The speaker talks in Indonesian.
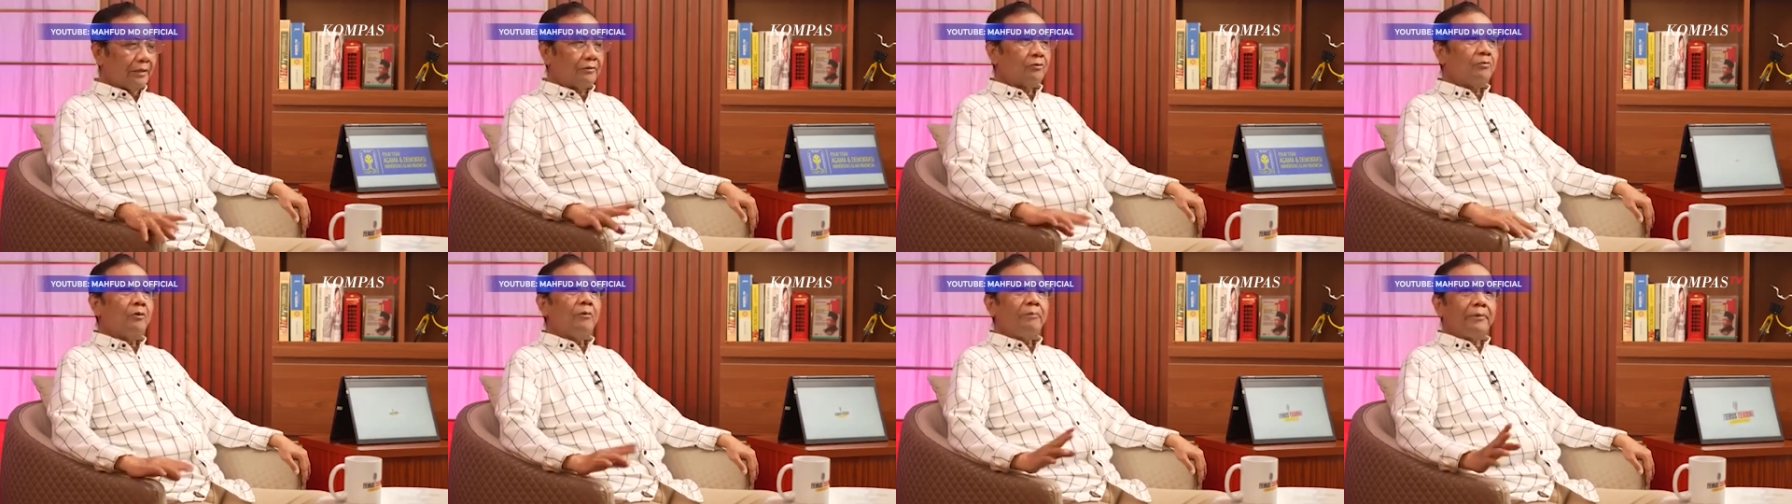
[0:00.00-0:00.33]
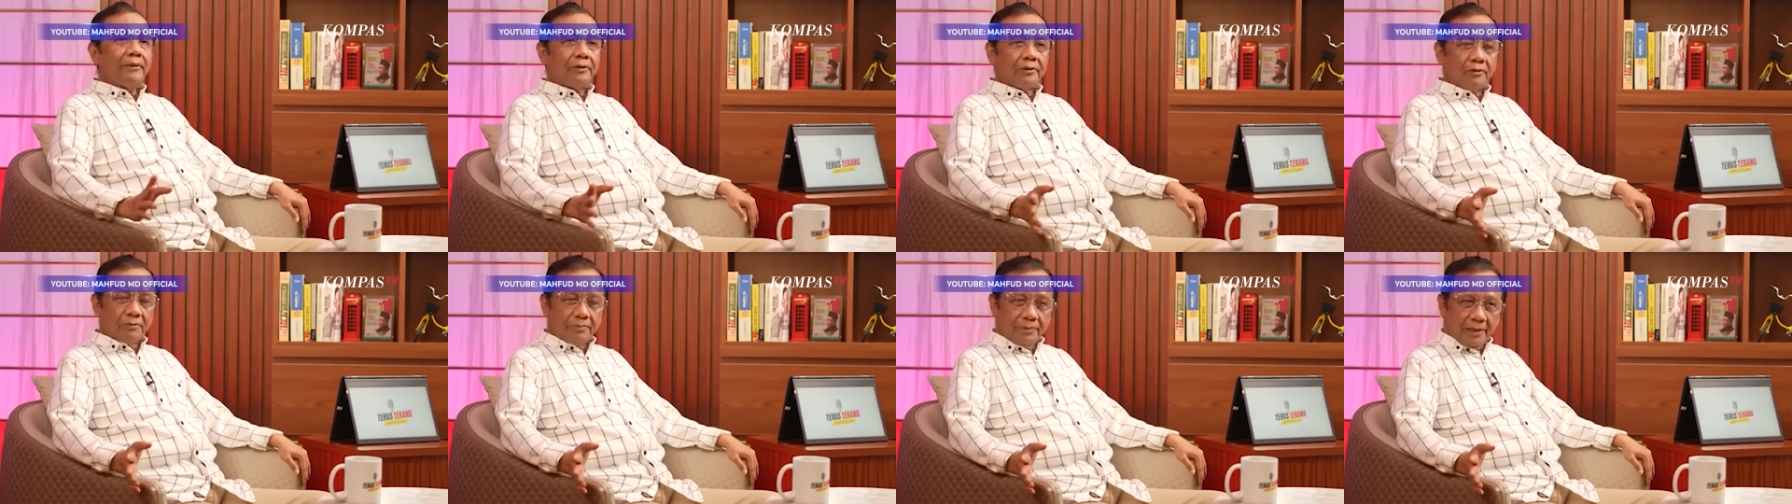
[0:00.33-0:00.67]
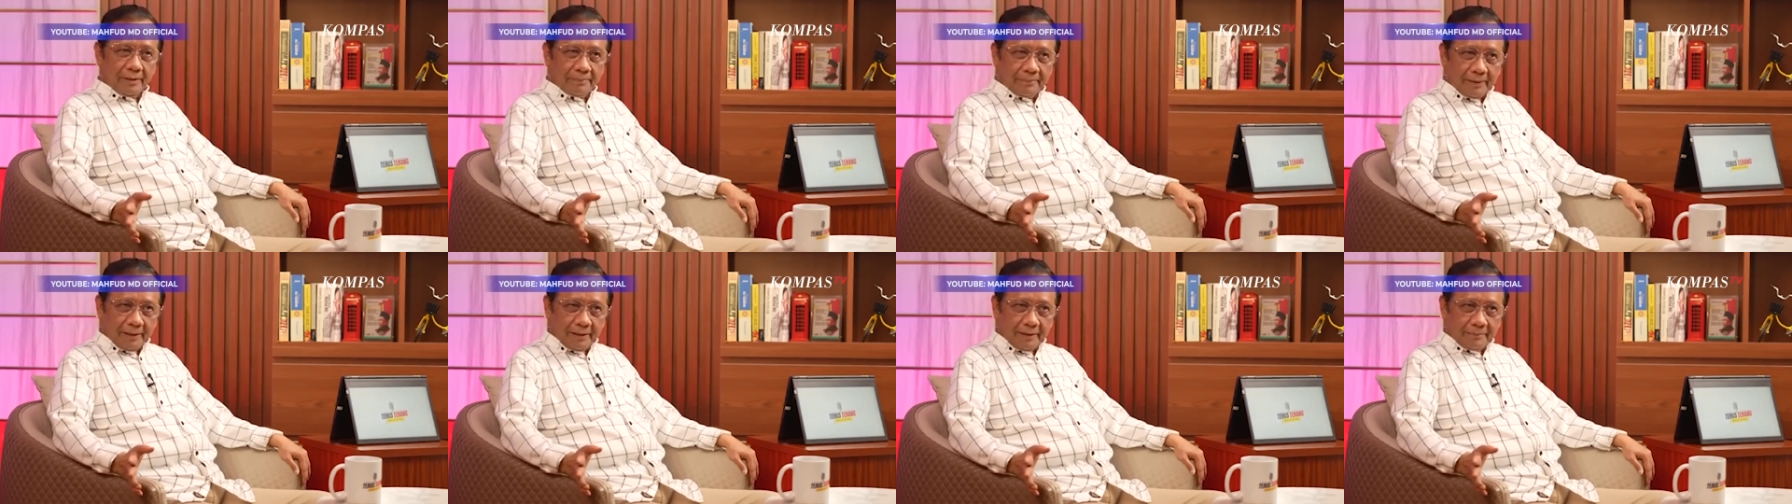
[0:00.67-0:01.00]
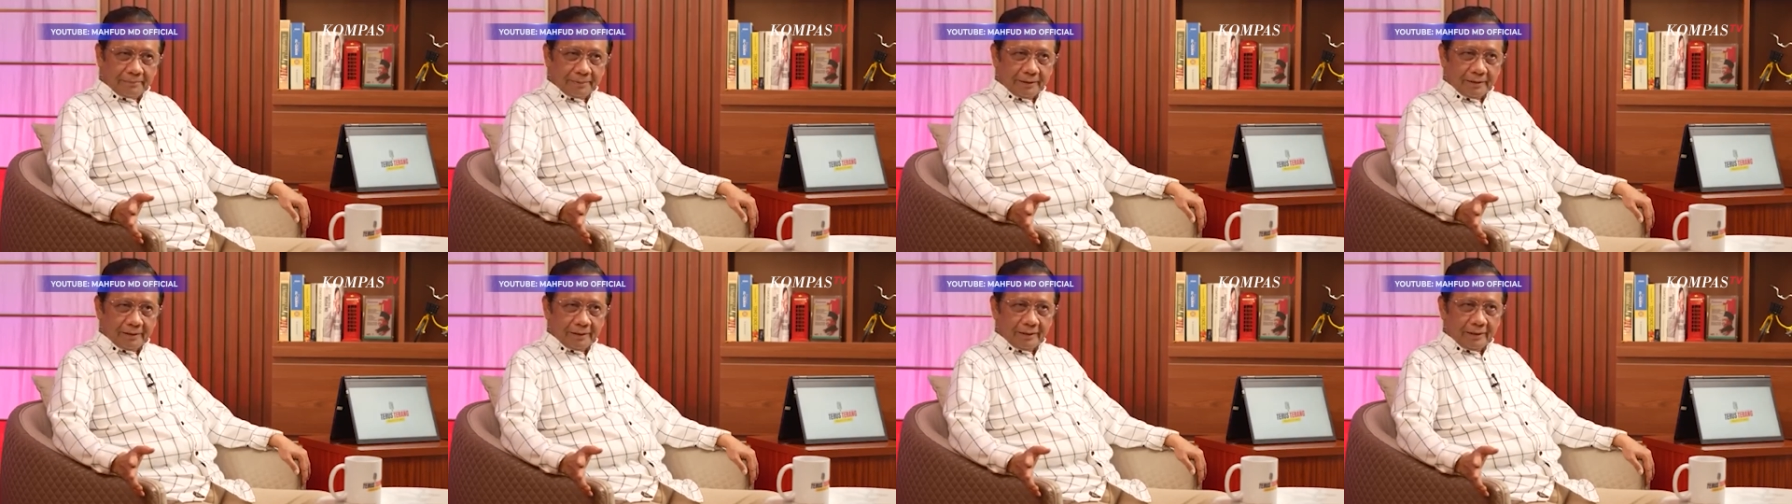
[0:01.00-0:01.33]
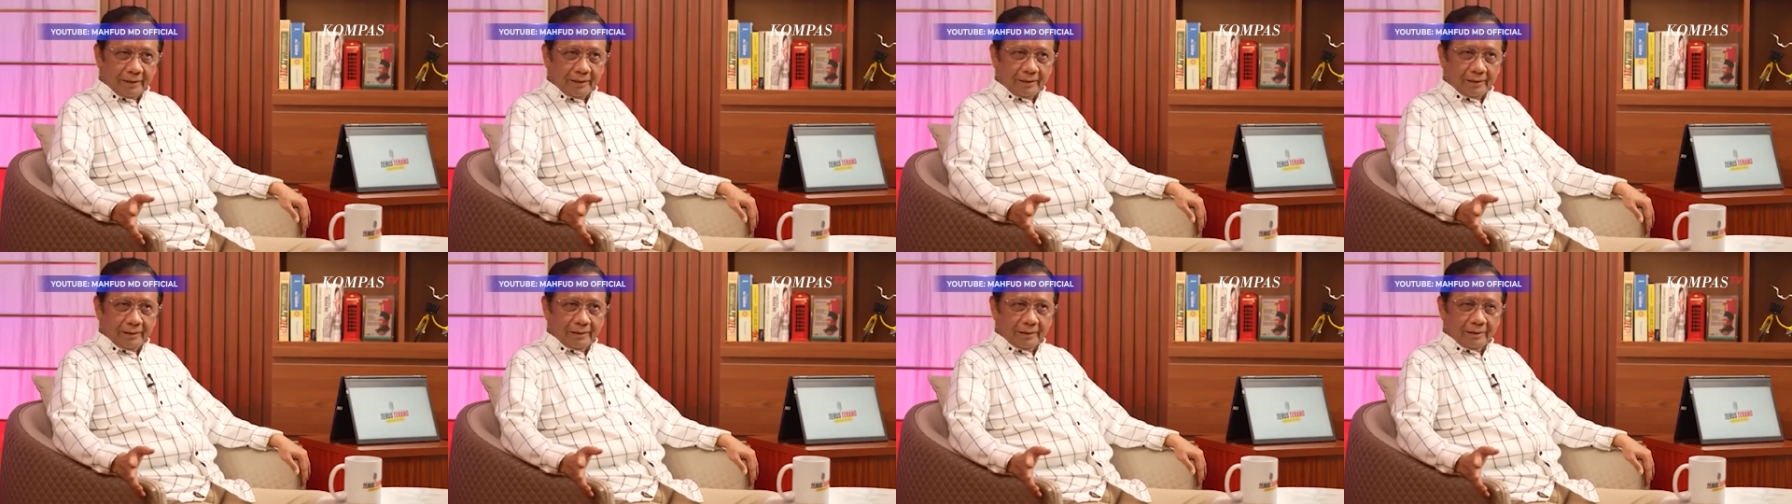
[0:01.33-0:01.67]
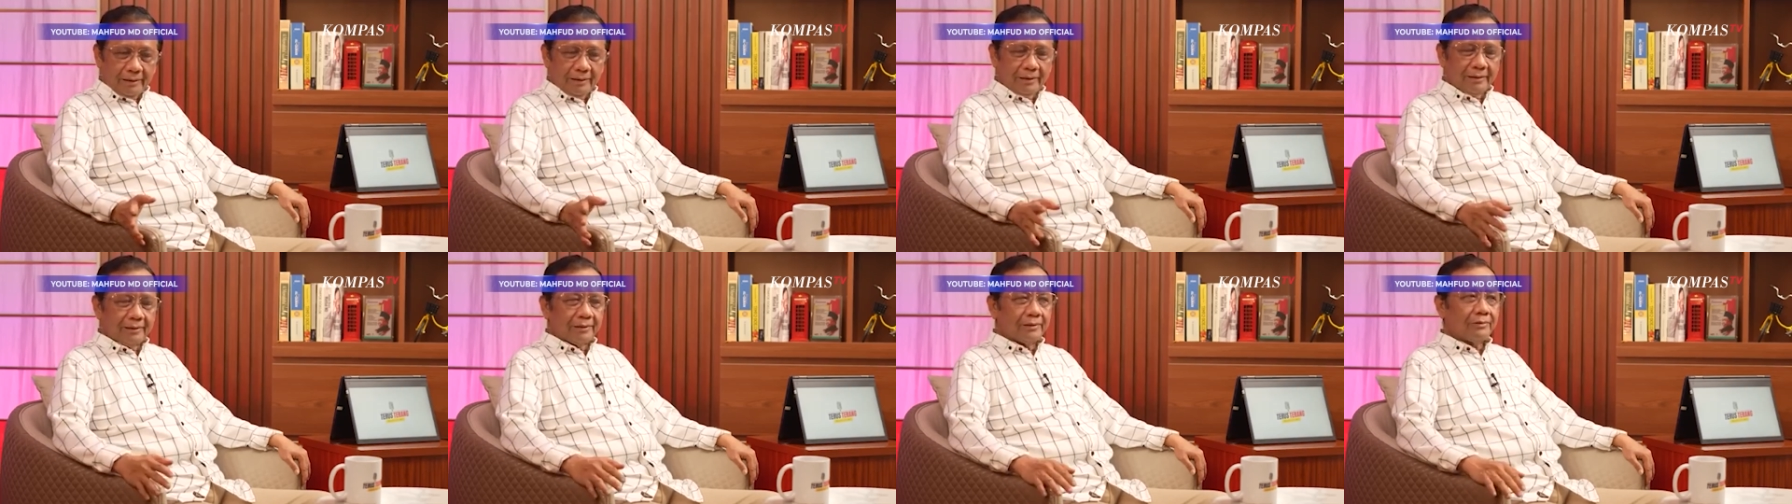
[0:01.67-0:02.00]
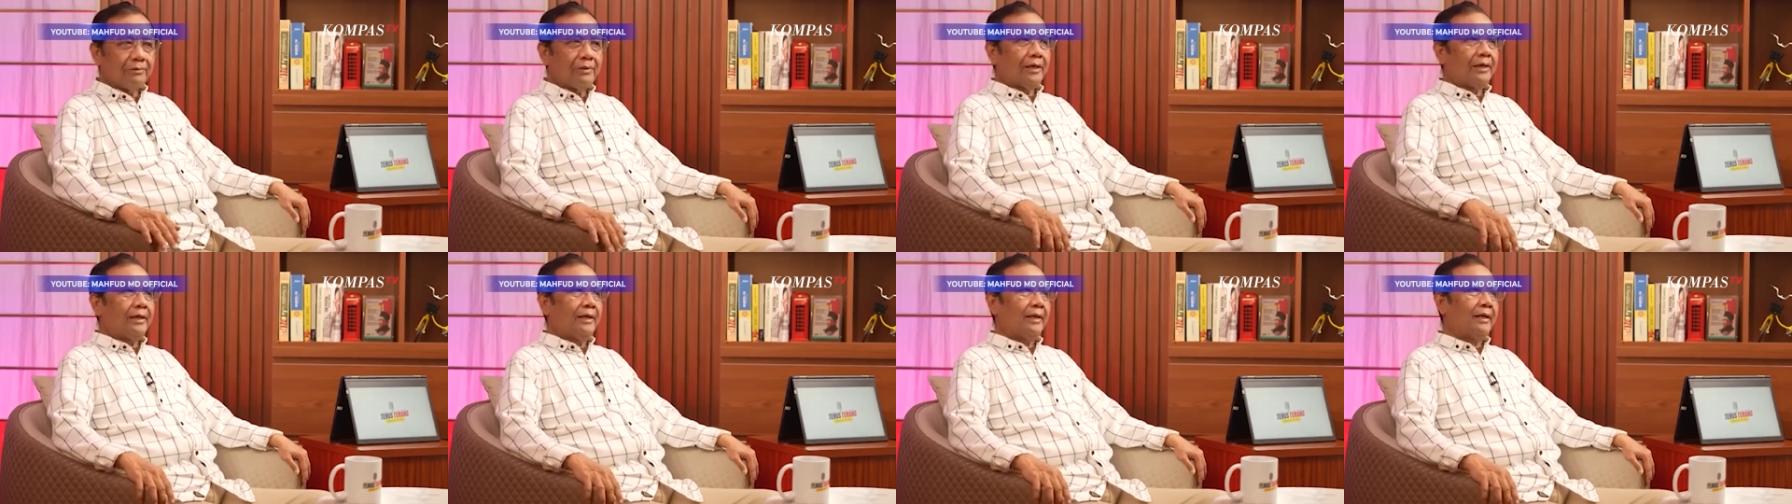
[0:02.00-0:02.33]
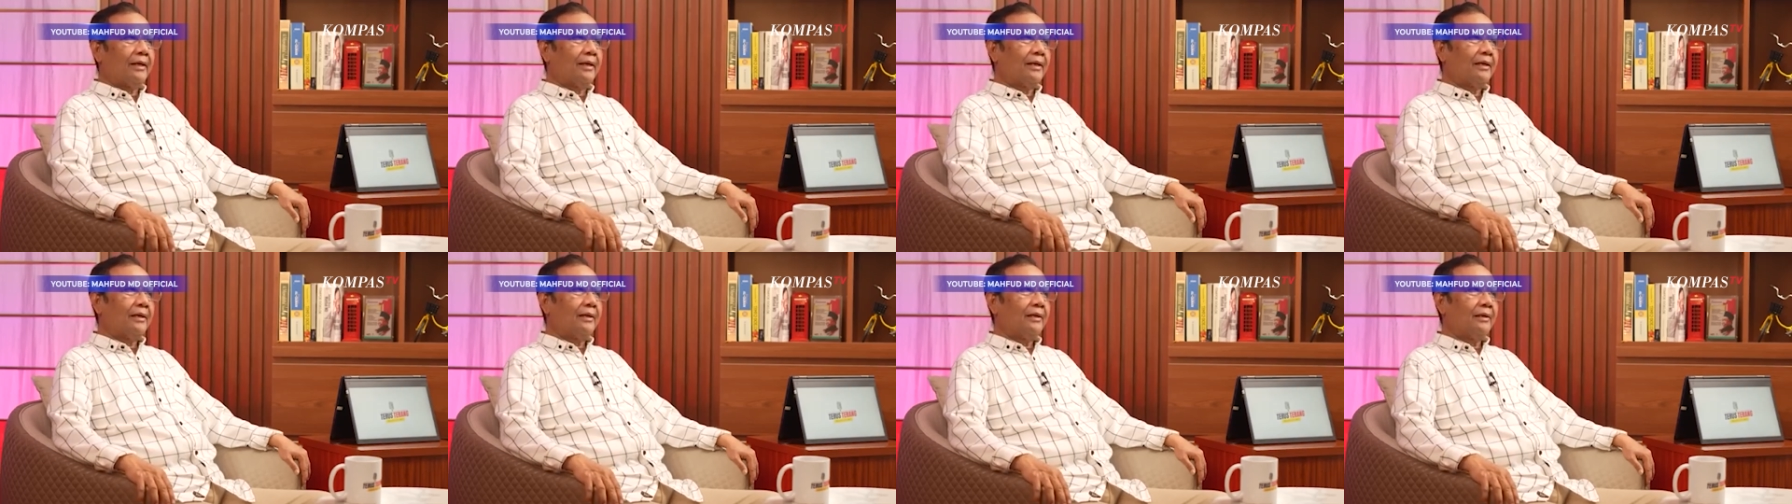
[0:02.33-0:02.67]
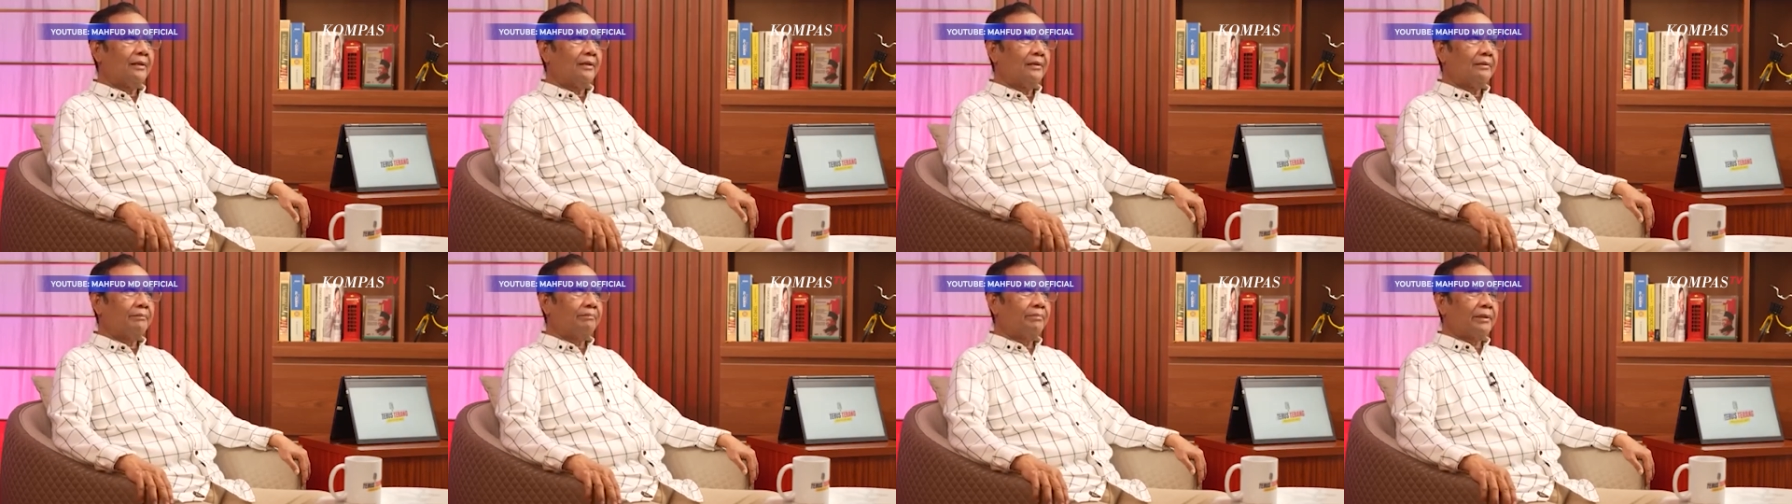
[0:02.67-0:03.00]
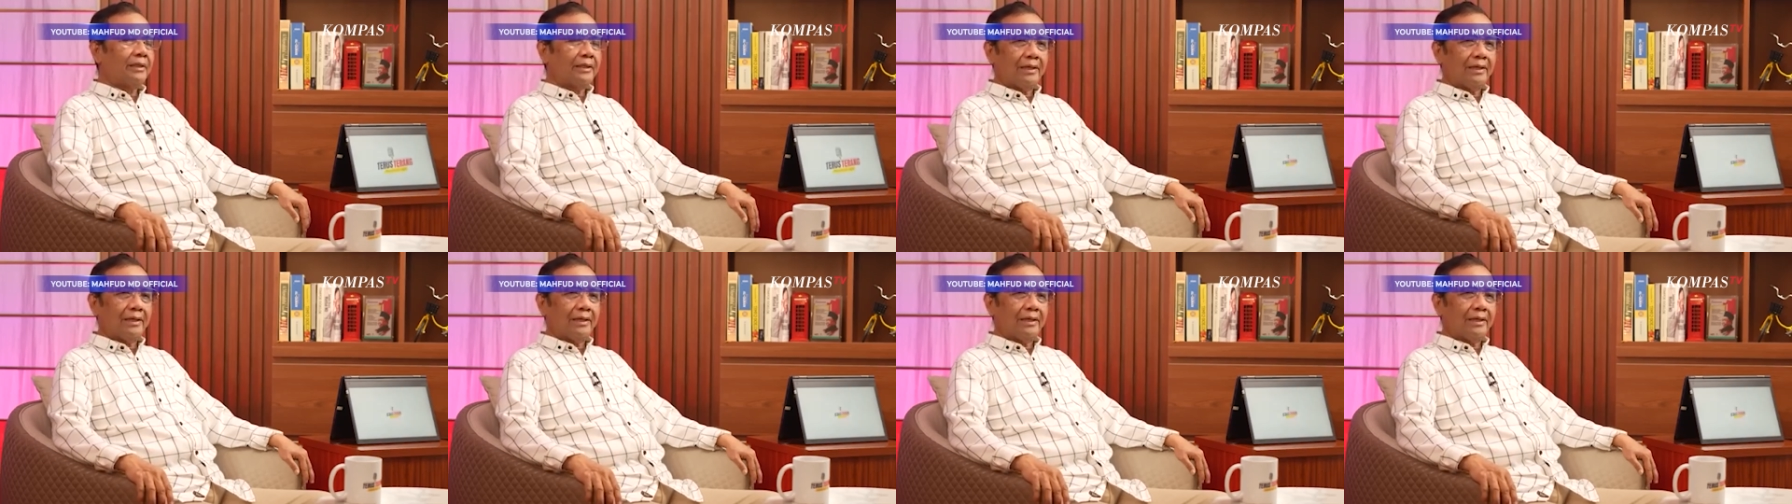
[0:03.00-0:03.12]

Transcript: Satu momentum yang paling penting itu adalah